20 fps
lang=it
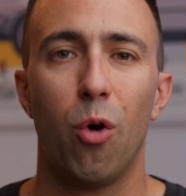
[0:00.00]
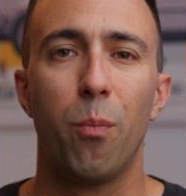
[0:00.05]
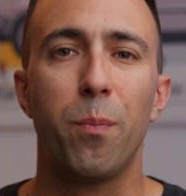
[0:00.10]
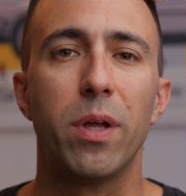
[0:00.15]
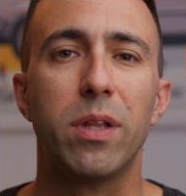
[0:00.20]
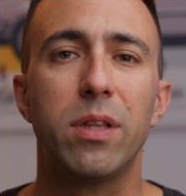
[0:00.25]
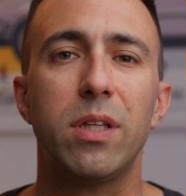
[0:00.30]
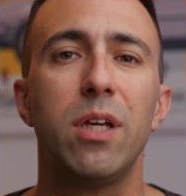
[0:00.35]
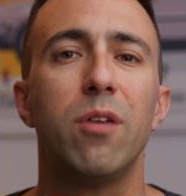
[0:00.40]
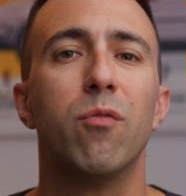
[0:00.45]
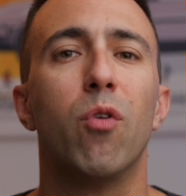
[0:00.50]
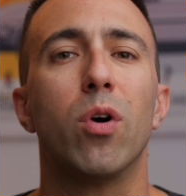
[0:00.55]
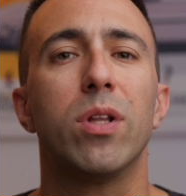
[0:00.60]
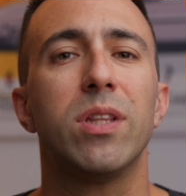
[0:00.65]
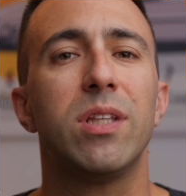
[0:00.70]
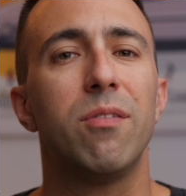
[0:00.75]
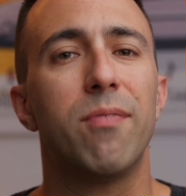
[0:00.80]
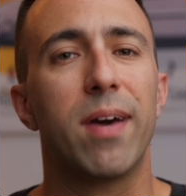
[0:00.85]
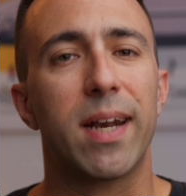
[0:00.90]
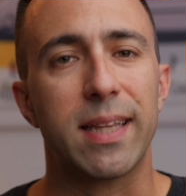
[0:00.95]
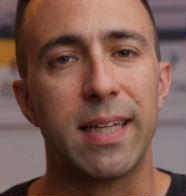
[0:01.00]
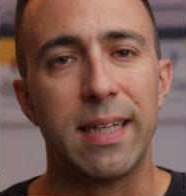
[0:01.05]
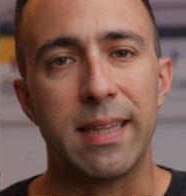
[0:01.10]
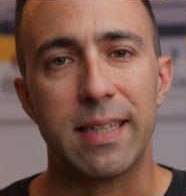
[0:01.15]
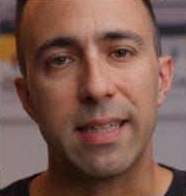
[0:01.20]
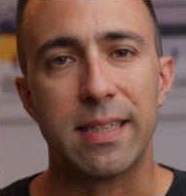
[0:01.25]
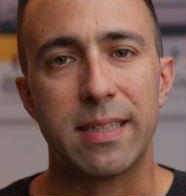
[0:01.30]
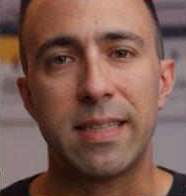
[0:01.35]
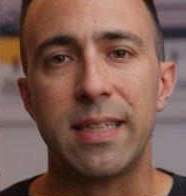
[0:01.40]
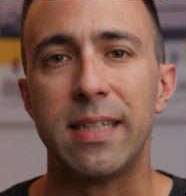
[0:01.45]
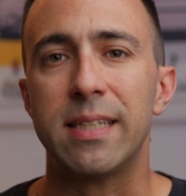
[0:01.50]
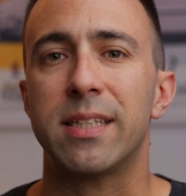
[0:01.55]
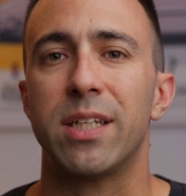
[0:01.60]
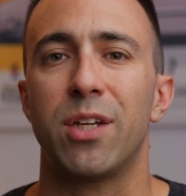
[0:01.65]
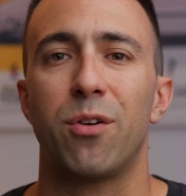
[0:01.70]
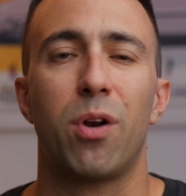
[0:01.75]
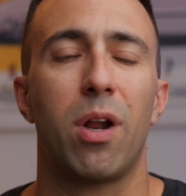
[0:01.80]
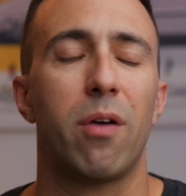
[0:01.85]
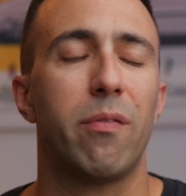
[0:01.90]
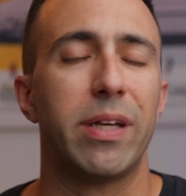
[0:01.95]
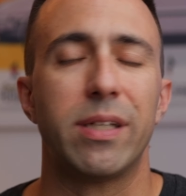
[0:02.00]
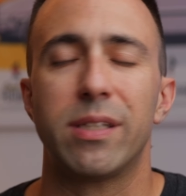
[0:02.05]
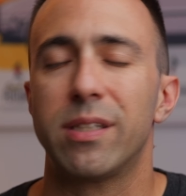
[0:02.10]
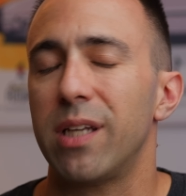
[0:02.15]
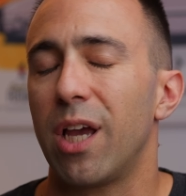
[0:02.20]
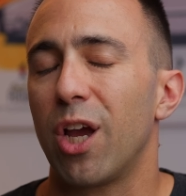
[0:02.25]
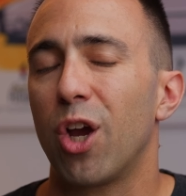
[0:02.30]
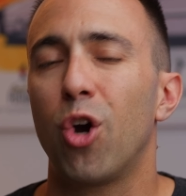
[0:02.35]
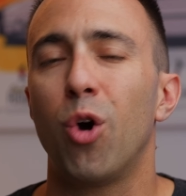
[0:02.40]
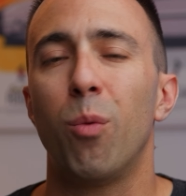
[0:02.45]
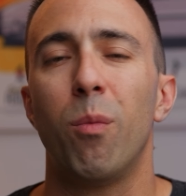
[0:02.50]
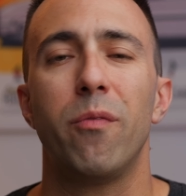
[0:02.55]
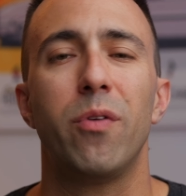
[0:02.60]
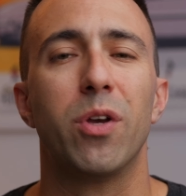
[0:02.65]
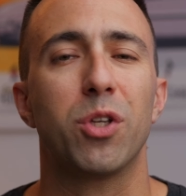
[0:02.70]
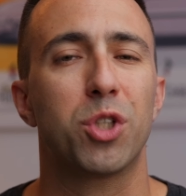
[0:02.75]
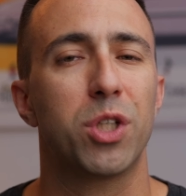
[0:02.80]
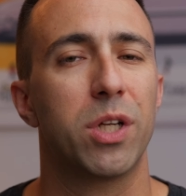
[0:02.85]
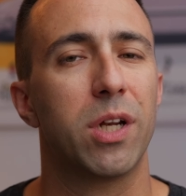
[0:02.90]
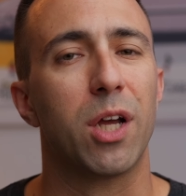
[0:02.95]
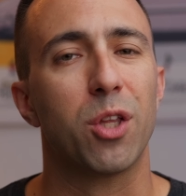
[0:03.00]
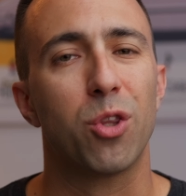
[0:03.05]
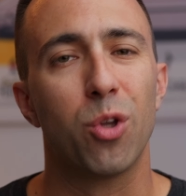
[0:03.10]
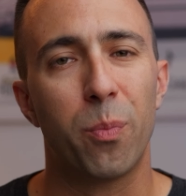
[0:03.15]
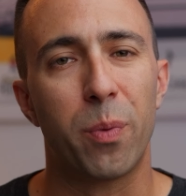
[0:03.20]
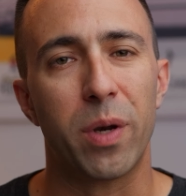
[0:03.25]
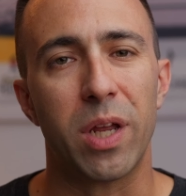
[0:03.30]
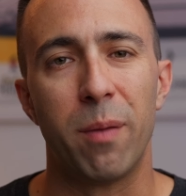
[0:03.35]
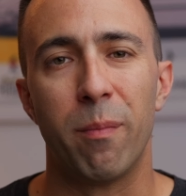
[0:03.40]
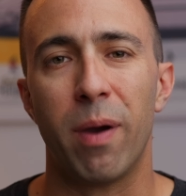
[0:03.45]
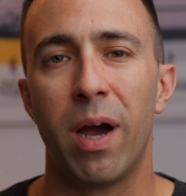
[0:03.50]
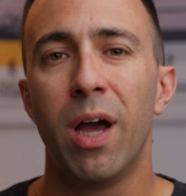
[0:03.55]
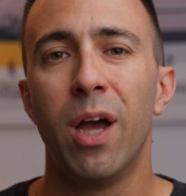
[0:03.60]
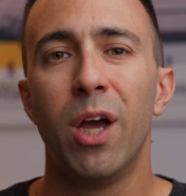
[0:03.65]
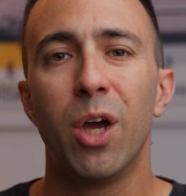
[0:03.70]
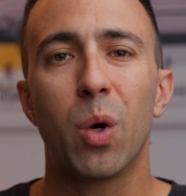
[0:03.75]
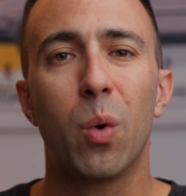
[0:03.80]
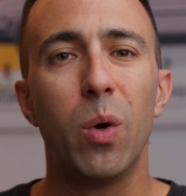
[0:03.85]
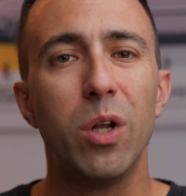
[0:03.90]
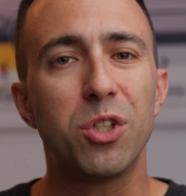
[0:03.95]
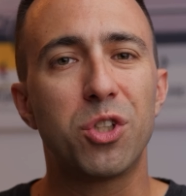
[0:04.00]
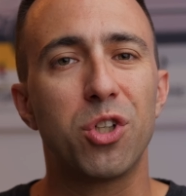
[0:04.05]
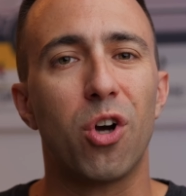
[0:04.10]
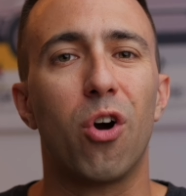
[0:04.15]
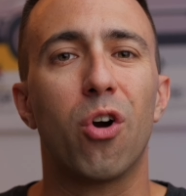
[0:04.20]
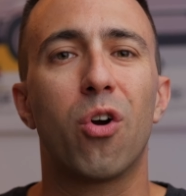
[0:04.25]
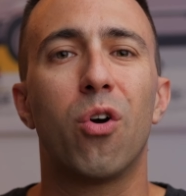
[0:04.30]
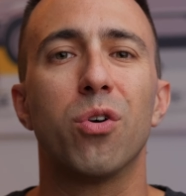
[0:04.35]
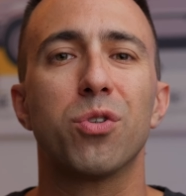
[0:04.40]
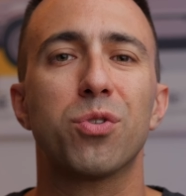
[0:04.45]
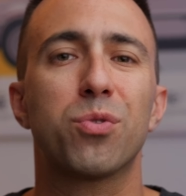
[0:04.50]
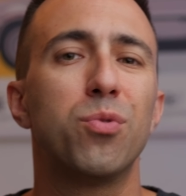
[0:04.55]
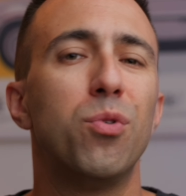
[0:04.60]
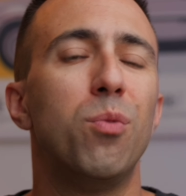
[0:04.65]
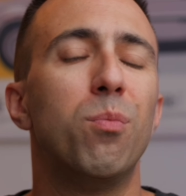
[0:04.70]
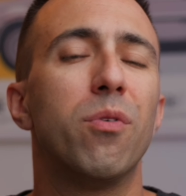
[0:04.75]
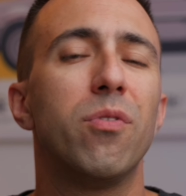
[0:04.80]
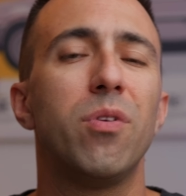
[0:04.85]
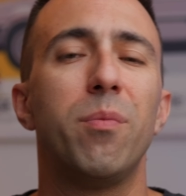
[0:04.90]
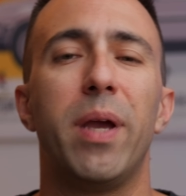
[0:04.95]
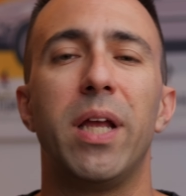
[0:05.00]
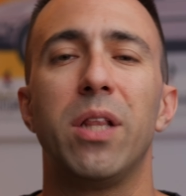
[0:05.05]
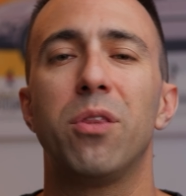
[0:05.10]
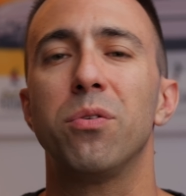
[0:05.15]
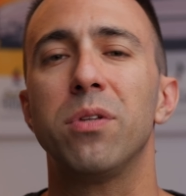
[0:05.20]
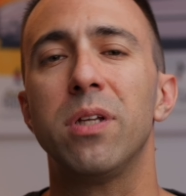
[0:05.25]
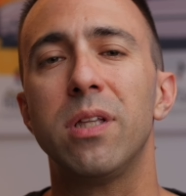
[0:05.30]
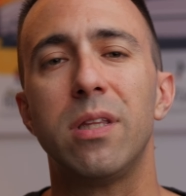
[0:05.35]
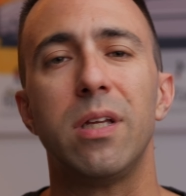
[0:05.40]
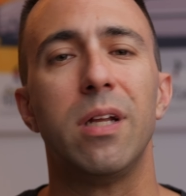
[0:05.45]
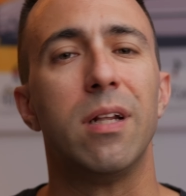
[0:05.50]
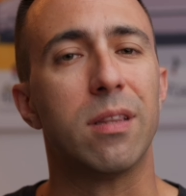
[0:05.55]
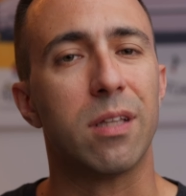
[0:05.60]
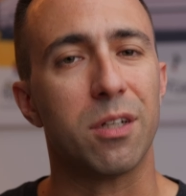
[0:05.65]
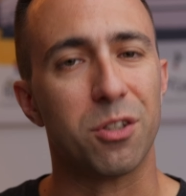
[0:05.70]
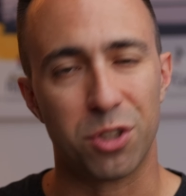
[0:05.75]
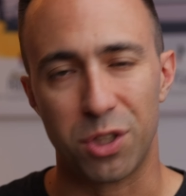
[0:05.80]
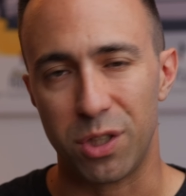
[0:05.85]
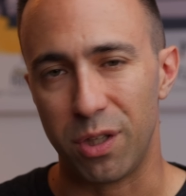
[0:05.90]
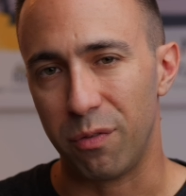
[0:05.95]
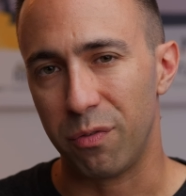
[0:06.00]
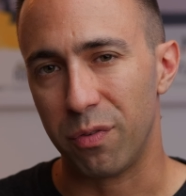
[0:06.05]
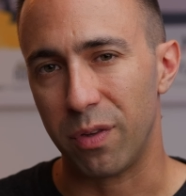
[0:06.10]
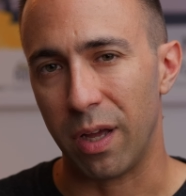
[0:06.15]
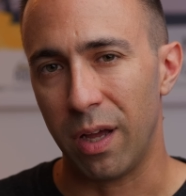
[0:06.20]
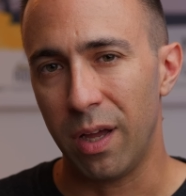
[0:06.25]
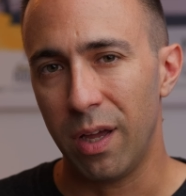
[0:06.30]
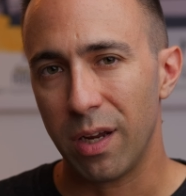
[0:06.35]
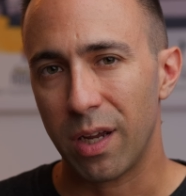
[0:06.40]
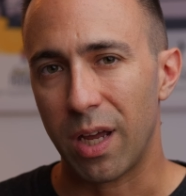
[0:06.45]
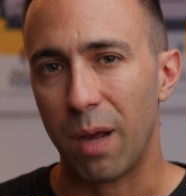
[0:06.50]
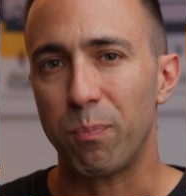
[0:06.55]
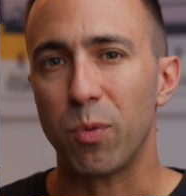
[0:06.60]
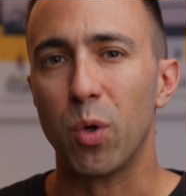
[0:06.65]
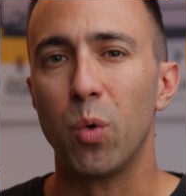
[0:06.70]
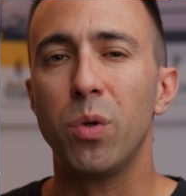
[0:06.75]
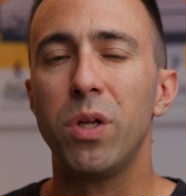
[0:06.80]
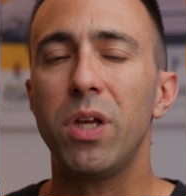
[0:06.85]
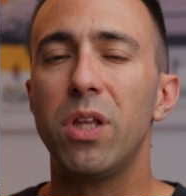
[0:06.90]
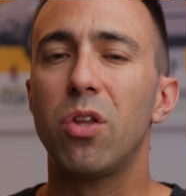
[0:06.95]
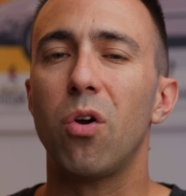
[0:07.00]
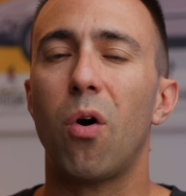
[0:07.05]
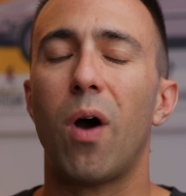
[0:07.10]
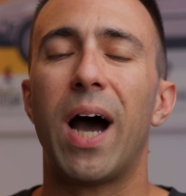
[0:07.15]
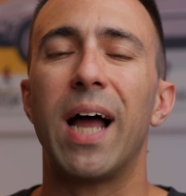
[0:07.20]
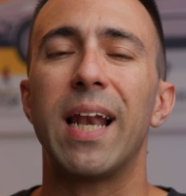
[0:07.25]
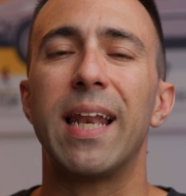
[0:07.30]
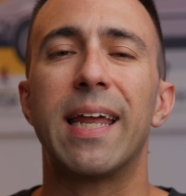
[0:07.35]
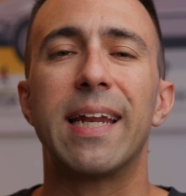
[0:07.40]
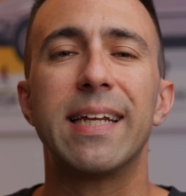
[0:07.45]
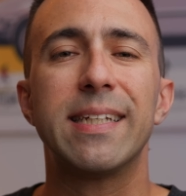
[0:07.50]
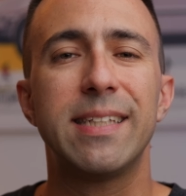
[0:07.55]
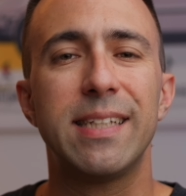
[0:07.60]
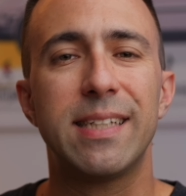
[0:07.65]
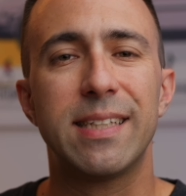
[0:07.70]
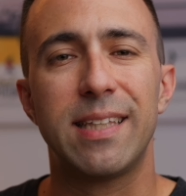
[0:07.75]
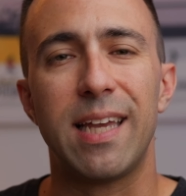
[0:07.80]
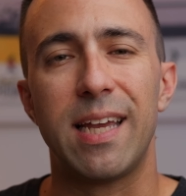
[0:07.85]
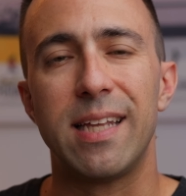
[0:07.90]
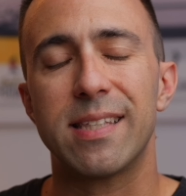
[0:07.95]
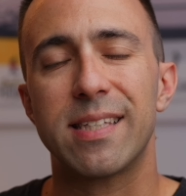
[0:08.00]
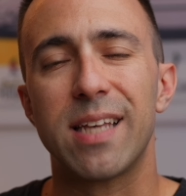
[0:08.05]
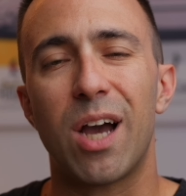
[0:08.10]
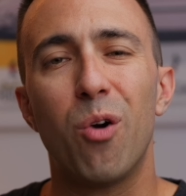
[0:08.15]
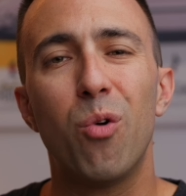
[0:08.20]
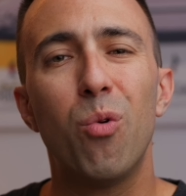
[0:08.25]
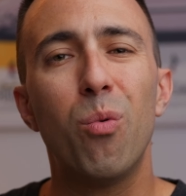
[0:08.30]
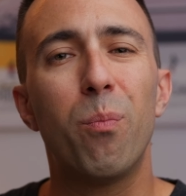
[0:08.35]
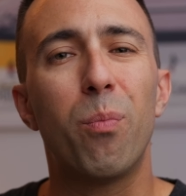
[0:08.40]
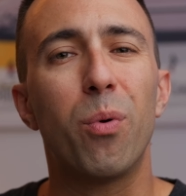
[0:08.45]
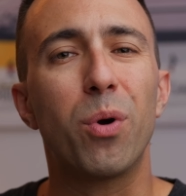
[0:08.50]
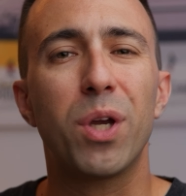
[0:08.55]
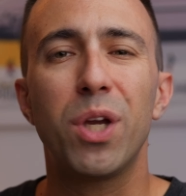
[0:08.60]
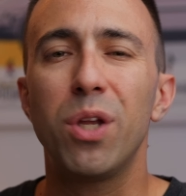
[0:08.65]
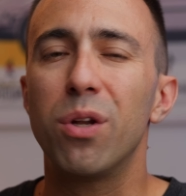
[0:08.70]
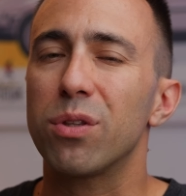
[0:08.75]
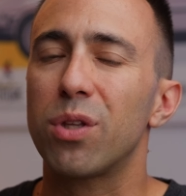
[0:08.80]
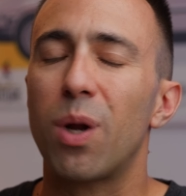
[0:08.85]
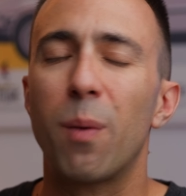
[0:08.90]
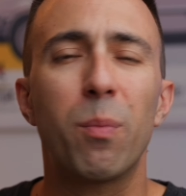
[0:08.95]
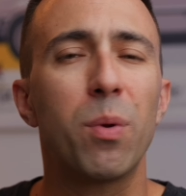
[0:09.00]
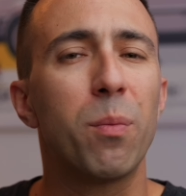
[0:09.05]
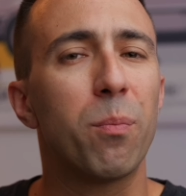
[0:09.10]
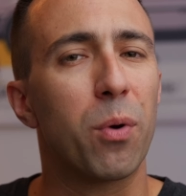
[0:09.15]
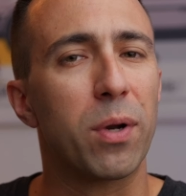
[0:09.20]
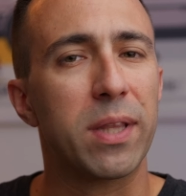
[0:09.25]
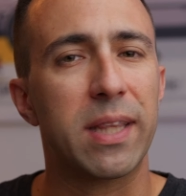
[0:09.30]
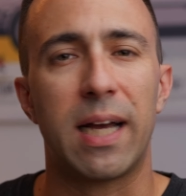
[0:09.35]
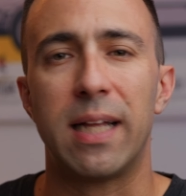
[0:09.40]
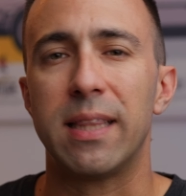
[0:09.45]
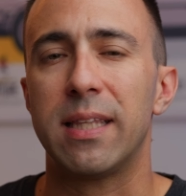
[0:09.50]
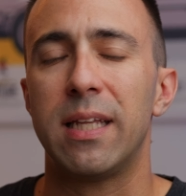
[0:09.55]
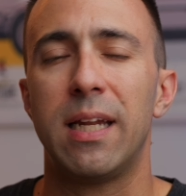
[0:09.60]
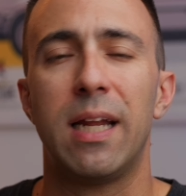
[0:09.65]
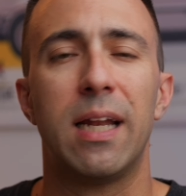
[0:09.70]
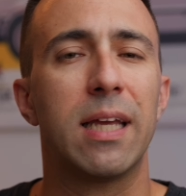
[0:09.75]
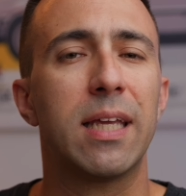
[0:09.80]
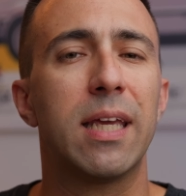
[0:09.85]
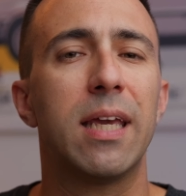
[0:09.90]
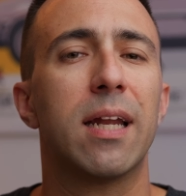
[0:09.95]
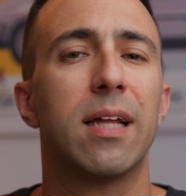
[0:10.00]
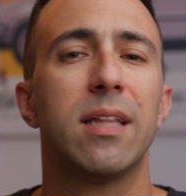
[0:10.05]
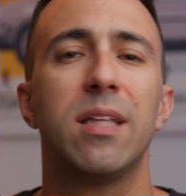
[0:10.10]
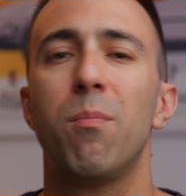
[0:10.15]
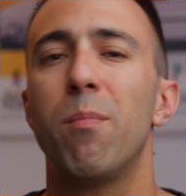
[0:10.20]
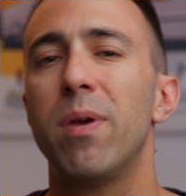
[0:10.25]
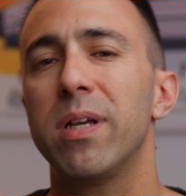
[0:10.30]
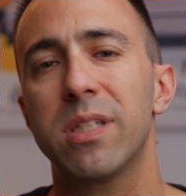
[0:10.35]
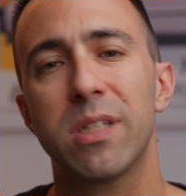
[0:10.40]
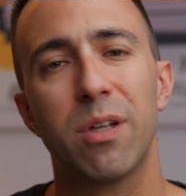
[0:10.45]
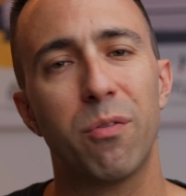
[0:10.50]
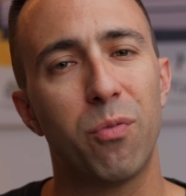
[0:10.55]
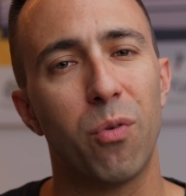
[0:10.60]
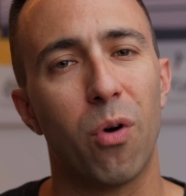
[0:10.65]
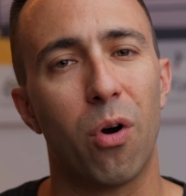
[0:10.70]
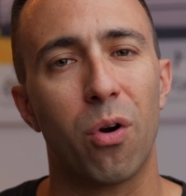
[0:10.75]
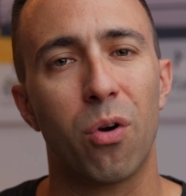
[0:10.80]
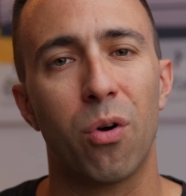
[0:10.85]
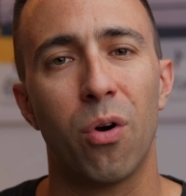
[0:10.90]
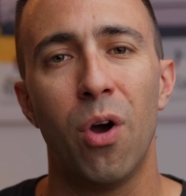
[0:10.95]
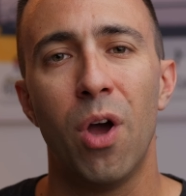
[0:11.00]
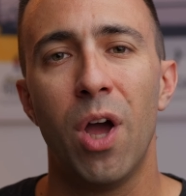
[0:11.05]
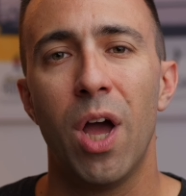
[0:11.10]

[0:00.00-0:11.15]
Obiettivo divertente sì se non avesse, come vi ho accennato prima, quel gioco sul movimento di tilt shift che unito alla resistenza un pochino troppo importante nella ghiera di messa a fuoco,